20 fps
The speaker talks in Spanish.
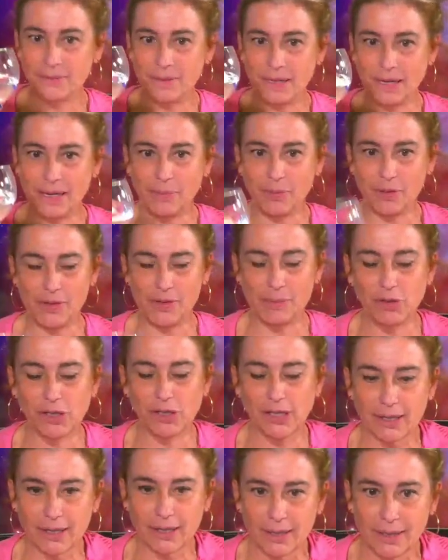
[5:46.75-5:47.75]
mira, la
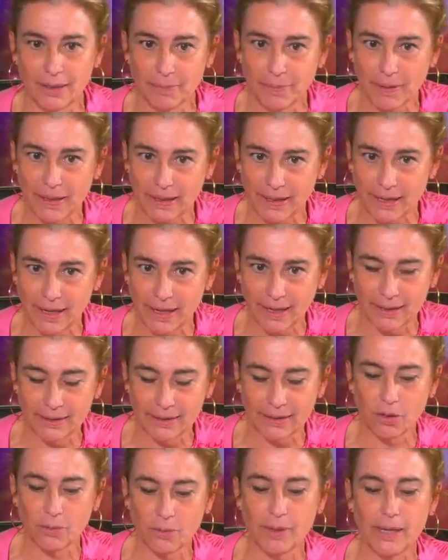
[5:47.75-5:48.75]
pondremos aquí para que la
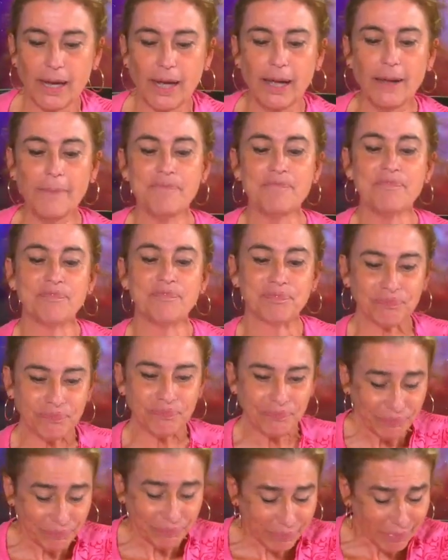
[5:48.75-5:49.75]
gente lo vea.
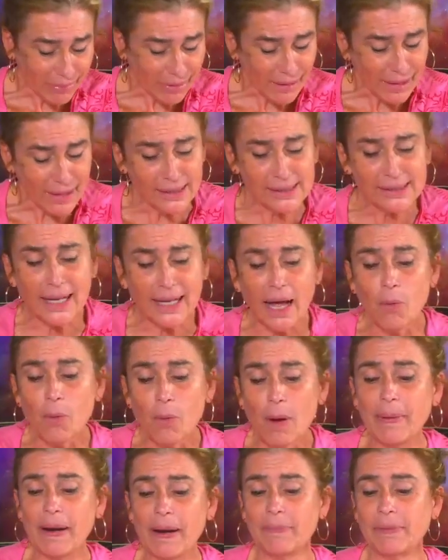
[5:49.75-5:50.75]
Esta
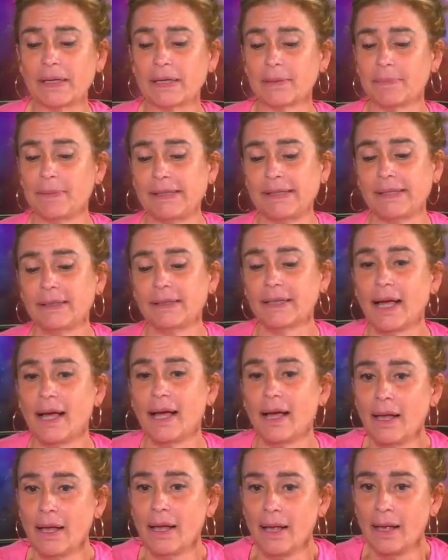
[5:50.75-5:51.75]
agua para mí
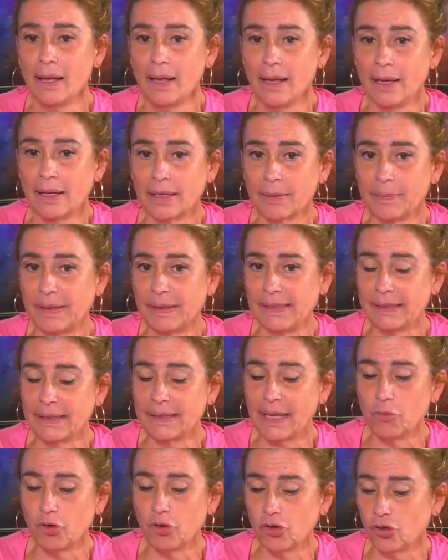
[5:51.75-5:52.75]
representa,
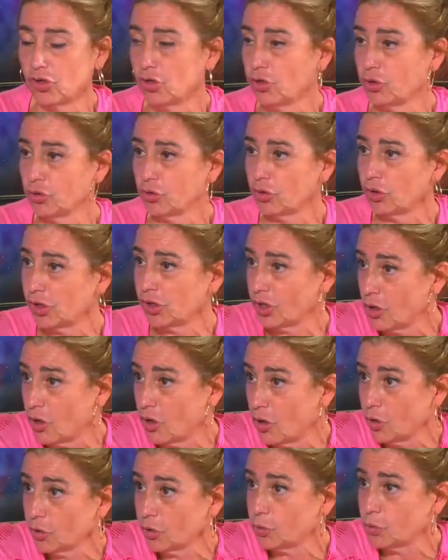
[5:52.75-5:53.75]
representamos nosotros,
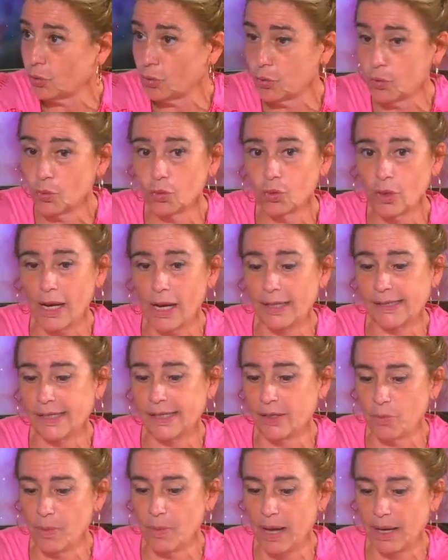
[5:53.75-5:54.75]
yo, tú, el
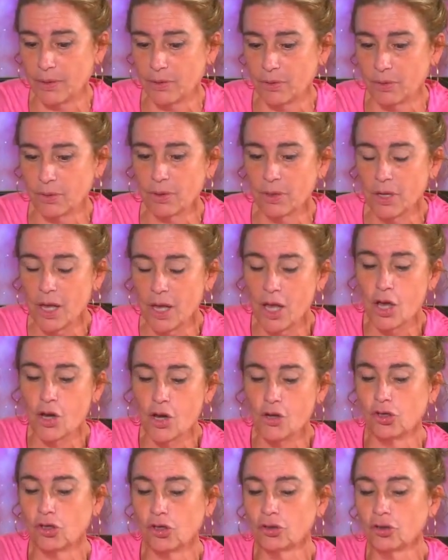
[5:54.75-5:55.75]
ser humano.
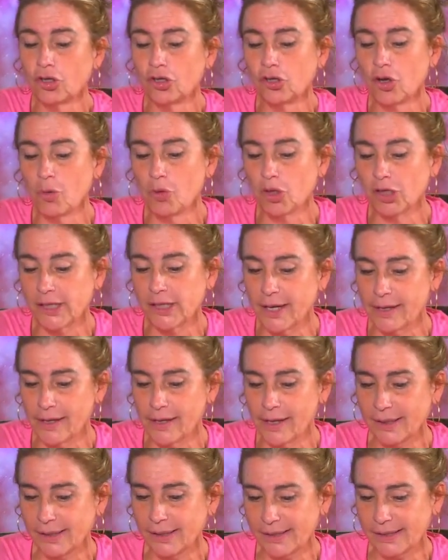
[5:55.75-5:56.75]
Nosotros somos
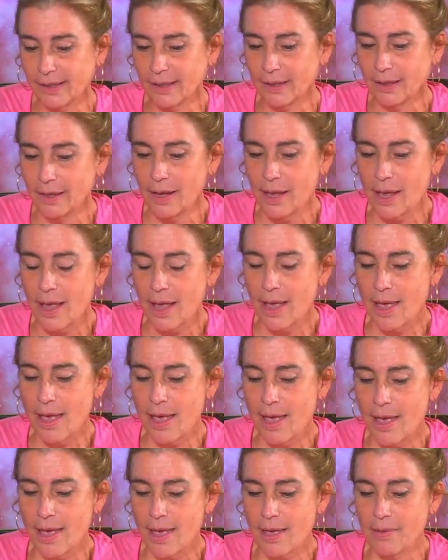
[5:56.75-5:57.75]
seres
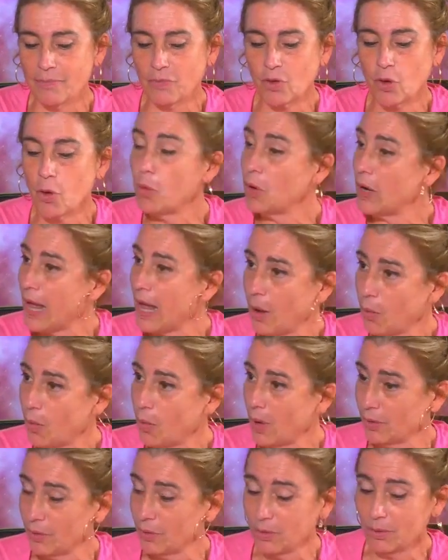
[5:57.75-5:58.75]
eh, como el
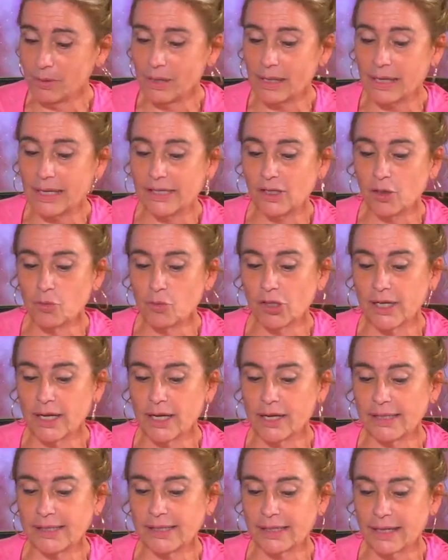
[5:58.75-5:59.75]
agua, ¿no? que somos
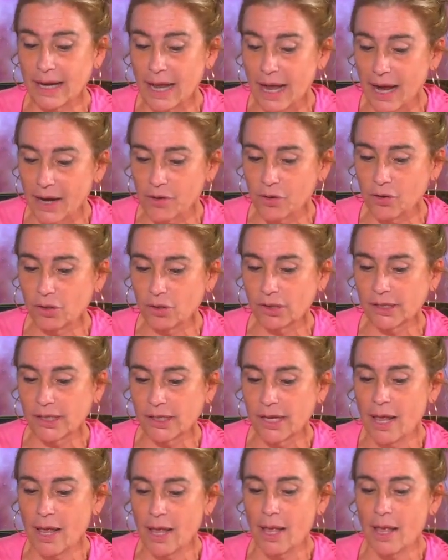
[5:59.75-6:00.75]
seres claros,
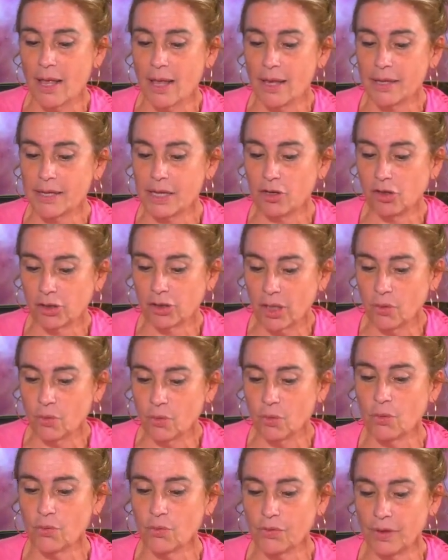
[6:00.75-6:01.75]
llenos de luz,